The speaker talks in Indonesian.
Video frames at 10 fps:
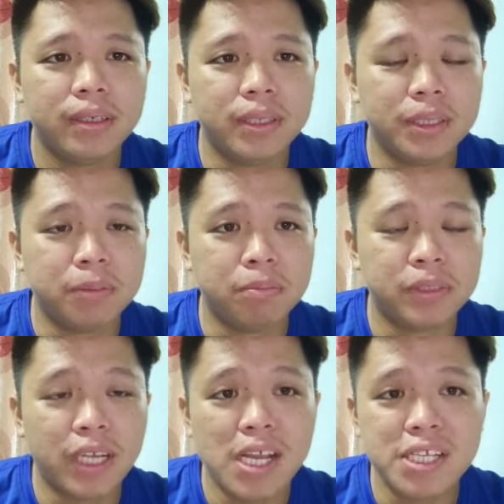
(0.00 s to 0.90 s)

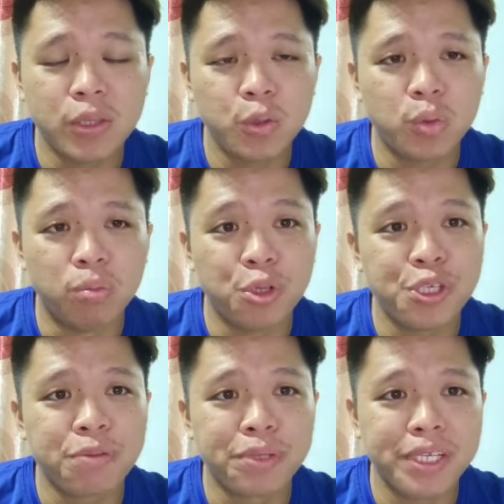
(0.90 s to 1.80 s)
um, salah satu
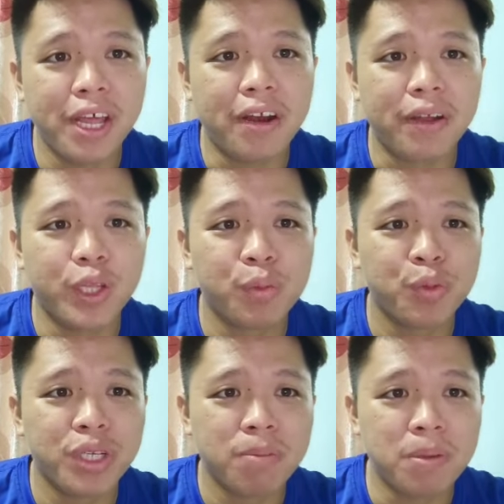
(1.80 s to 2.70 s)
bos besar
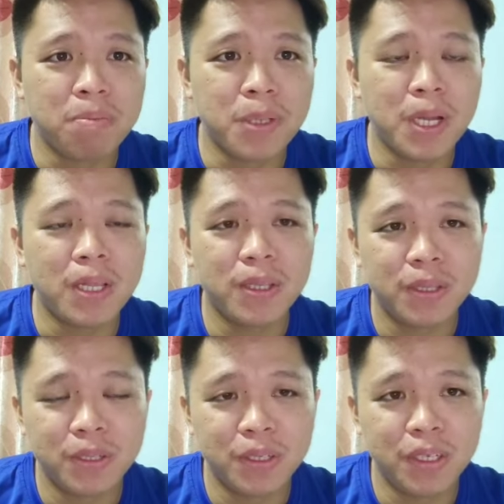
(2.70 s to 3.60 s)
ataupun kepimpinan
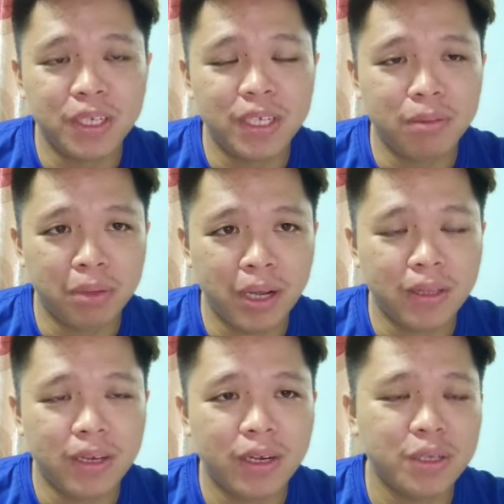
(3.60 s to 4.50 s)
tertinggi
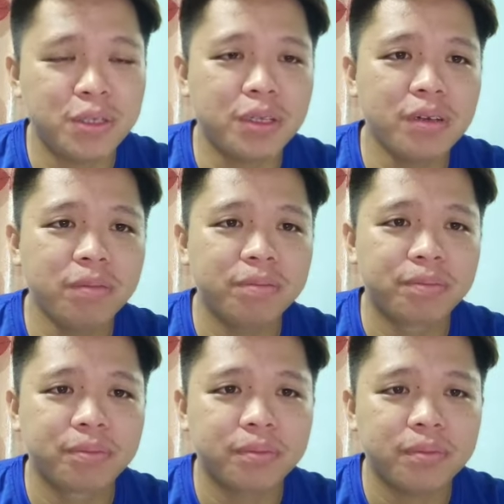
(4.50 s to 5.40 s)
Perikatan Nasional
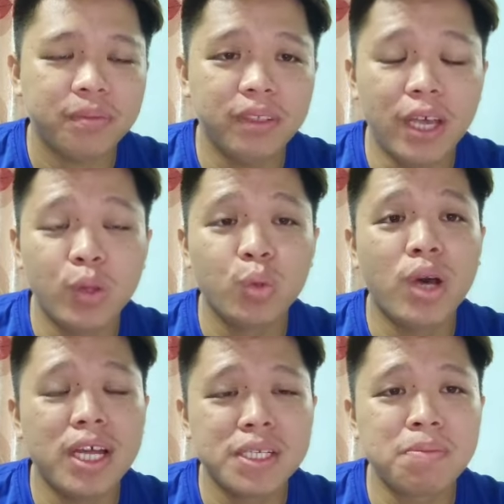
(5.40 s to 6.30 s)

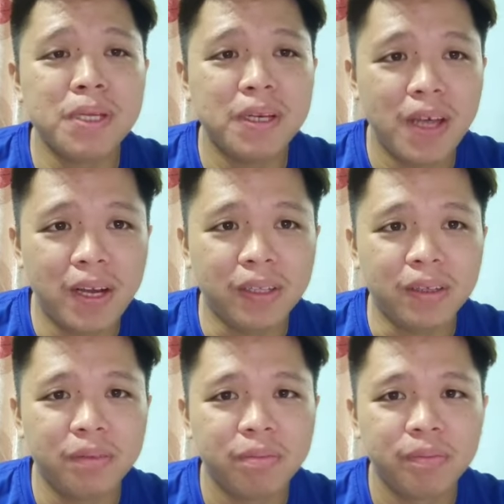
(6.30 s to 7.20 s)
yaitu Azmin
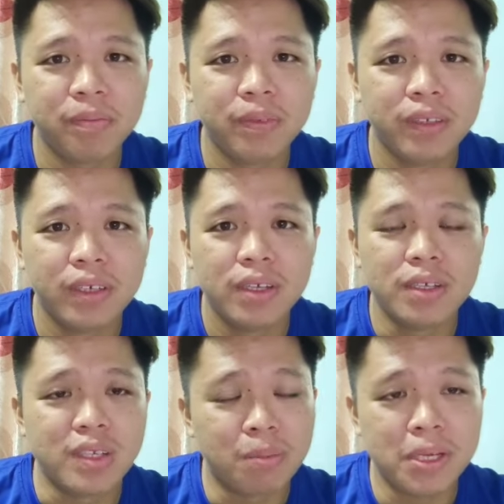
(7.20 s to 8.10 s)
Ali.
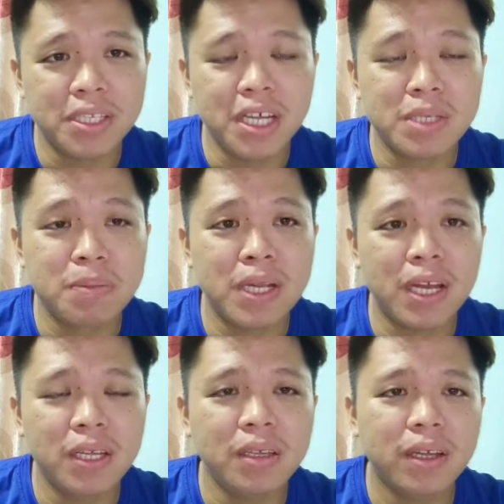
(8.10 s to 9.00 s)
Sudah pasti Azmin
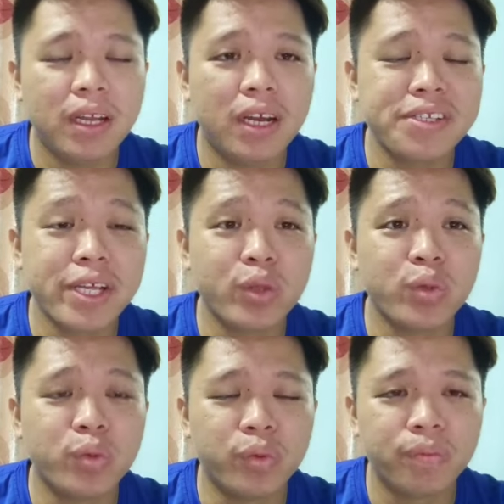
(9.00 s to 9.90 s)
Ali adalah
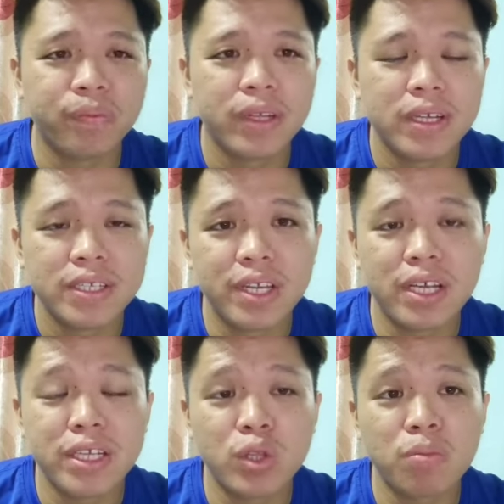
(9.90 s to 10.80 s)
satu
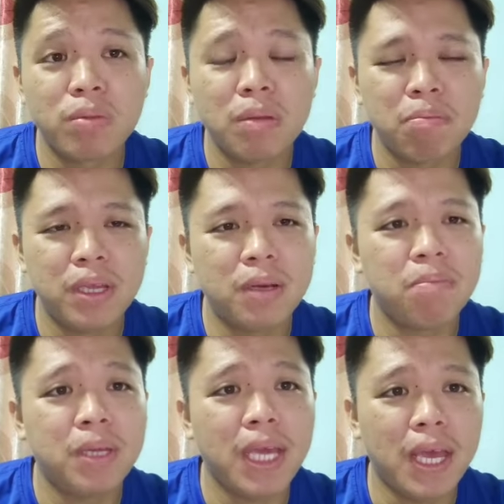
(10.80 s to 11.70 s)
salah satu
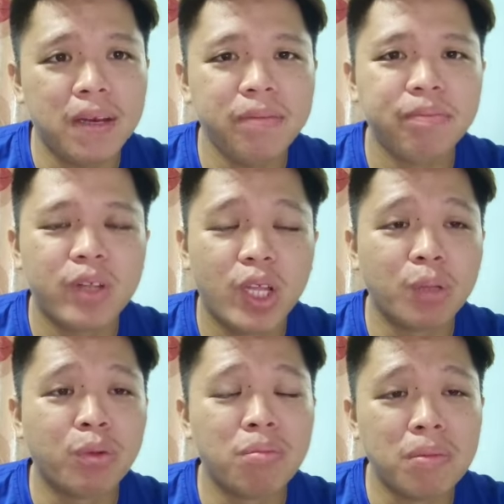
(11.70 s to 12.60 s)
pemimpin PN
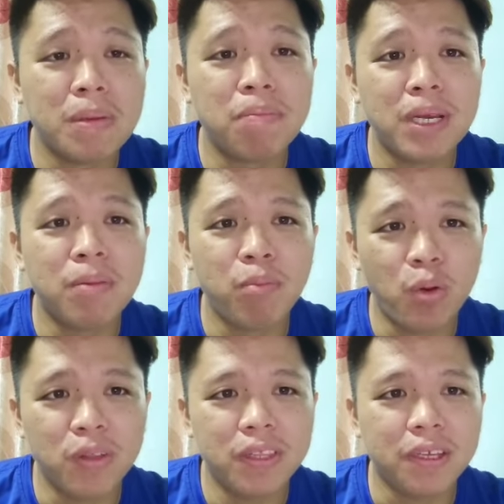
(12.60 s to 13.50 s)
ataupun pemimpin
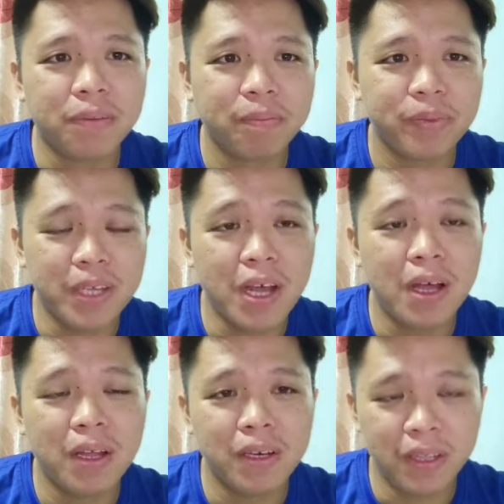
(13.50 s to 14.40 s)
politik
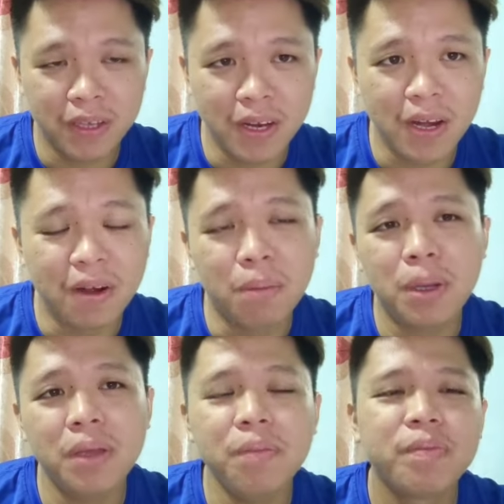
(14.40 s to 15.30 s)
yang dikenali
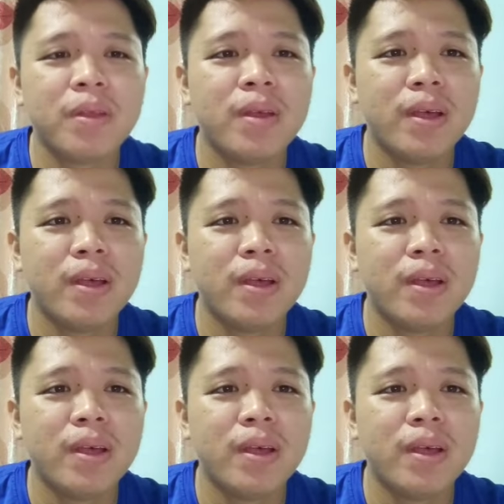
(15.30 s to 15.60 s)
ramai,